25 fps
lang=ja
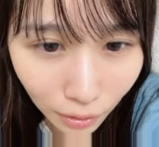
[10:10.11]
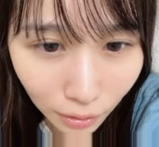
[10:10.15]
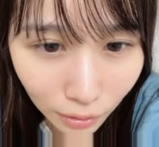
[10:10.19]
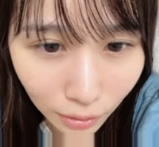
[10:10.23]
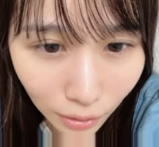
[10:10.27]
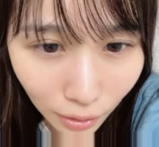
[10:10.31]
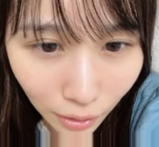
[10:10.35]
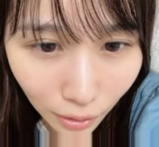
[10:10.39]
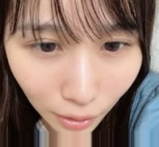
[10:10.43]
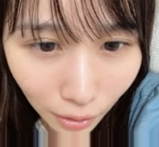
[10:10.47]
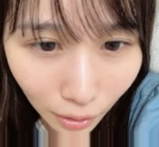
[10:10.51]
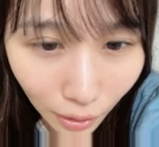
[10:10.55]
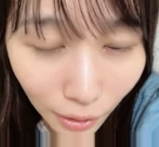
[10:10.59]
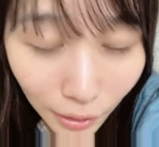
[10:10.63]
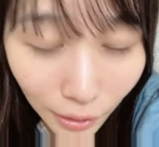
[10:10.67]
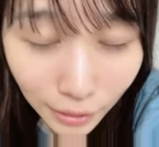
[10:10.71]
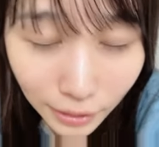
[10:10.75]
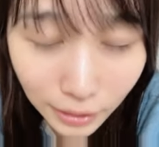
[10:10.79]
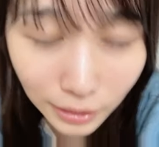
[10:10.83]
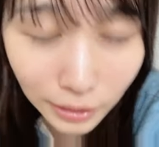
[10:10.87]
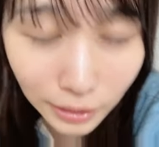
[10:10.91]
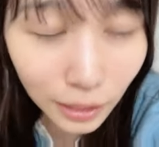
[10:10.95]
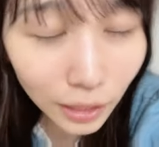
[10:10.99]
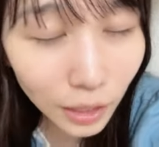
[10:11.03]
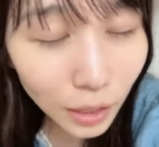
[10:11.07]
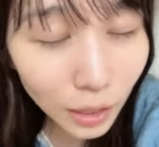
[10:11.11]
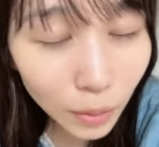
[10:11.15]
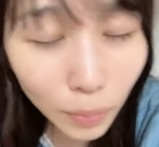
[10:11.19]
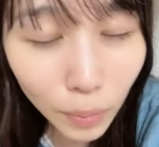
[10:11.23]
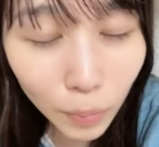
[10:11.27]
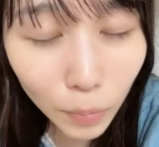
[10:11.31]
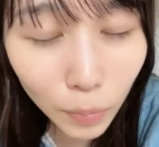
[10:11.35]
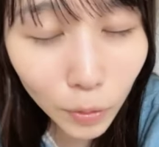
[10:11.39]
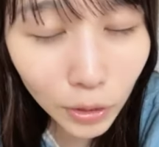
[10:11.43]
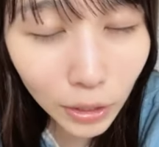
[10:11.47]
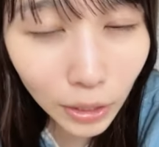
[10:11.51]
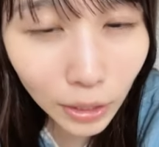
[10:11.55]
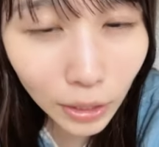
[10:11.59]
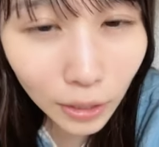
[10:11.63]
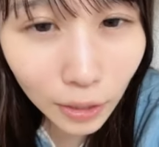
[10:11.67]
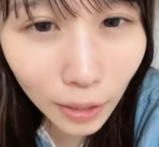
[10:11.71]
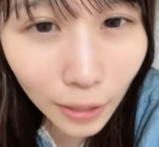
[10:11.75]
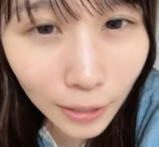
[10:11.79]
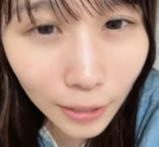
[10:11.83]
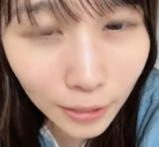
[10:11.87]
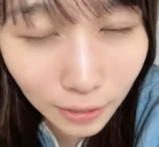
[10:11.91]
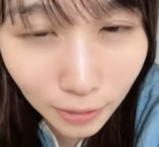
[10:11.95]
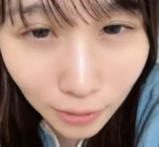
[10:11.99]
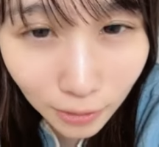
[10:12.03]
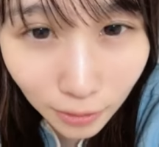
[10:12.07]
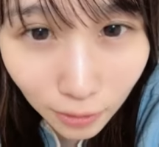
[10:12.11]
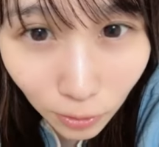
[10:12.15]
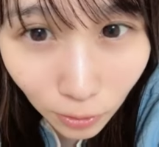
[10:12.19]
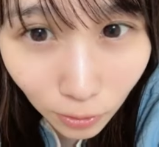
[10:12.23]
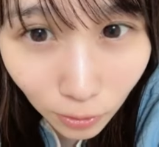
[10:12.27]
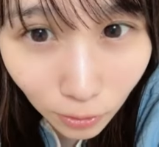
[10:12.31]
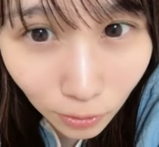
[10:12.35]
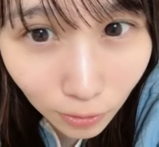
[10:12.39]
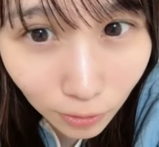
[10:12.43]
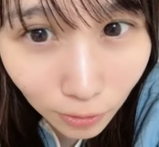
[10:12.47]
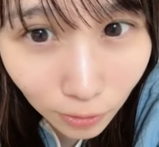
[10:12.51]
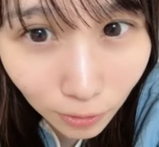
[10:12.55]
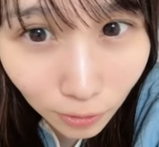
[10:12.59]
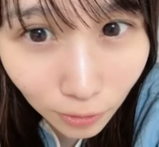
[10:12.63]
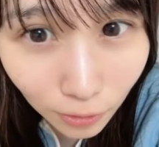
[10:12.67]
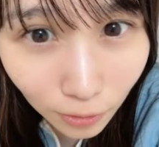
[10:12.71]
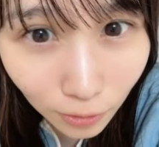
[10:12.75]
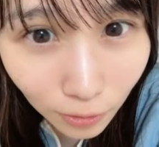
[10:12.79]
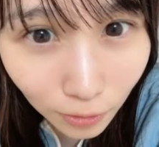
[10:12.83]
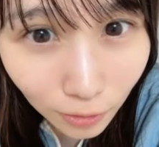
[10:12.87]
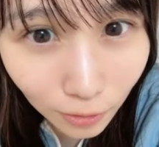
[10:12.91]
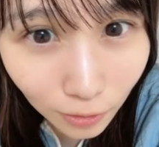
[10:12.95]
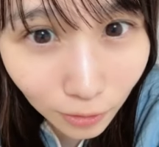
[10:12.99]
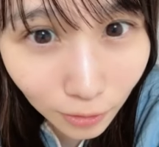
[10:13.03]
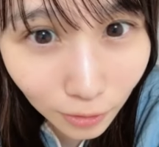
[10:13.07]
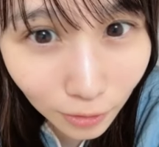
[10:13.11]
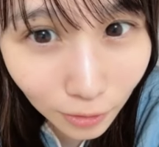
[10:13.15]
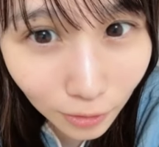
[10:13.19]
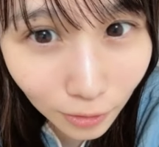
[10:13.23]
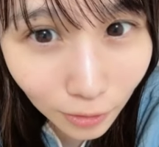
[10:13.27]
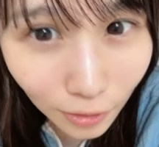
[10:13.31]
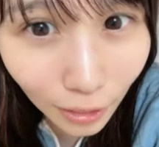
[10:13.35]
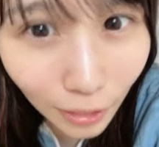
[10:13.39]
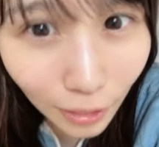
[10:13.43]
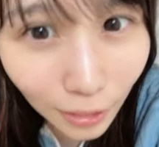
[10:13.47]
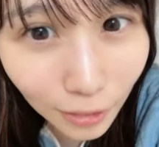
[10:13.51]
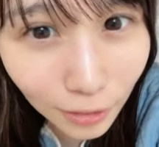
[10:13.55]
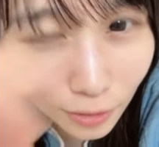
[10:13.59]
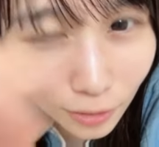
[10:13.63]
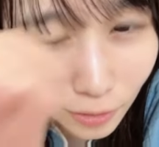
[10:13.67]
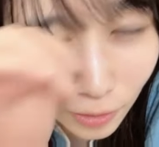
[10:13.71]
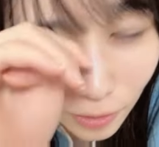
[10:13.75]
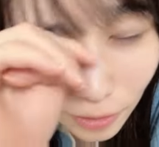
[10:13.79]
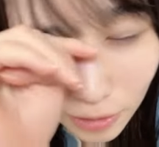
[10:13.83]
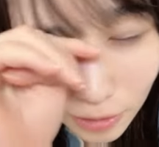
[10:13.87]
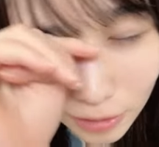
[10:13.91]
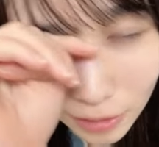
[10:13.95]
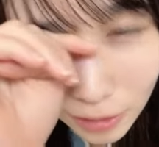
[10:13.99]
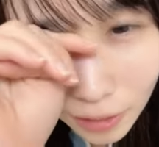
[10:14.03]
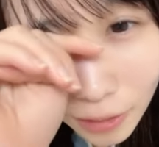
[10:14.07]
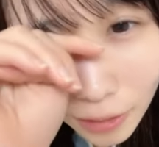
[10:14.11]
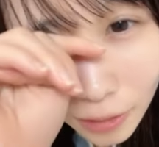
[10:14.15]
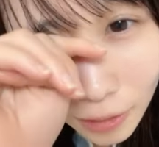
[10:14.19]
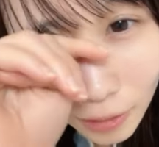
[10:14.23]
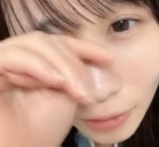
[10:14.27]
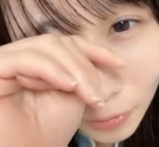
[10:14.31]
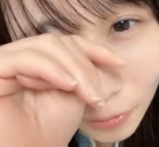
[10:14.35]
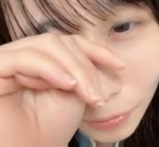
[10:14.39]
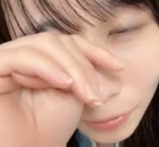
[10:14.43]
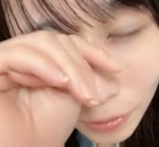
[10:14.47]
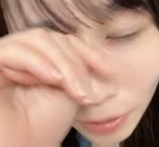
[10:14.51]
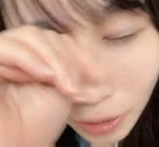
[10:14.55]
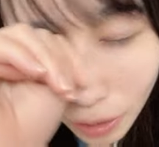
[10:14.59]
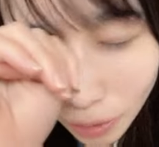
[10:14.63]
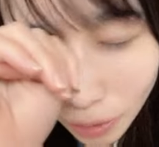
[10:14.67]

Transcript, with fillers: ねええ七並べもね配信ちょっとするちょっとさフラ